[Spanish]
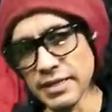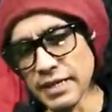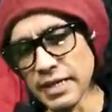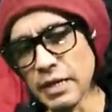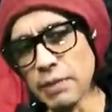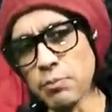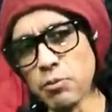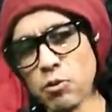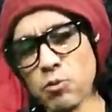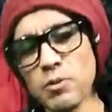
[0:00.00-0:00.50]

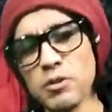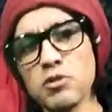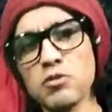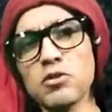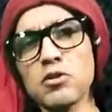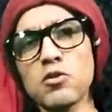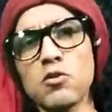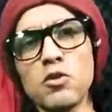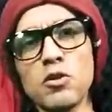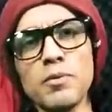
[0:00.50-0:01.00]
que el
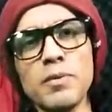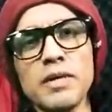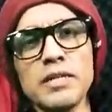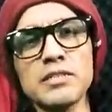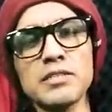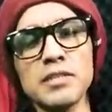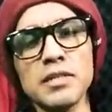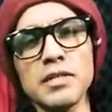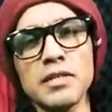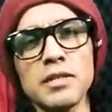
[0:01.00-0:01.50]
promedio de
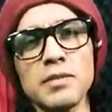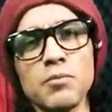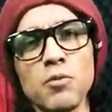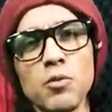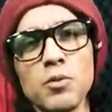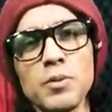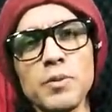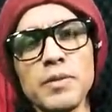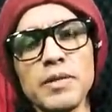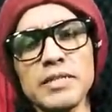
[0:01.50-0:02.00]
corebacks eh,
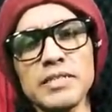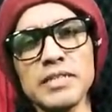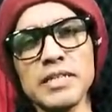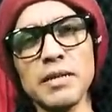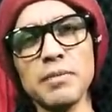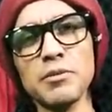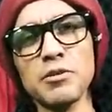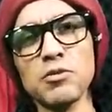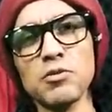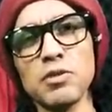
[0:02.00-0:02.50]
movibles
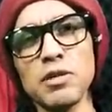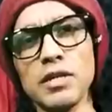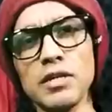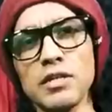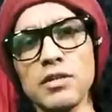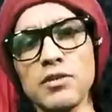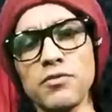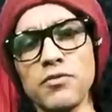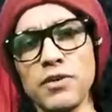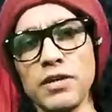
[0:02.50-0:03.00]
que ha habido en la
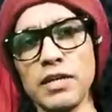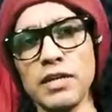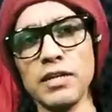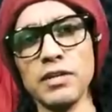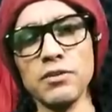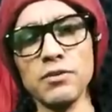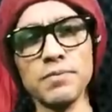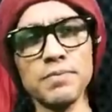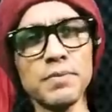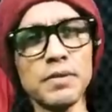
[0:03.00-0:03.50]

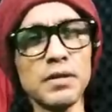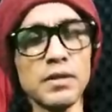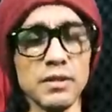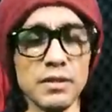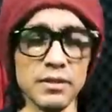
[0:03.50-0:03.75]
NFL, ¿no?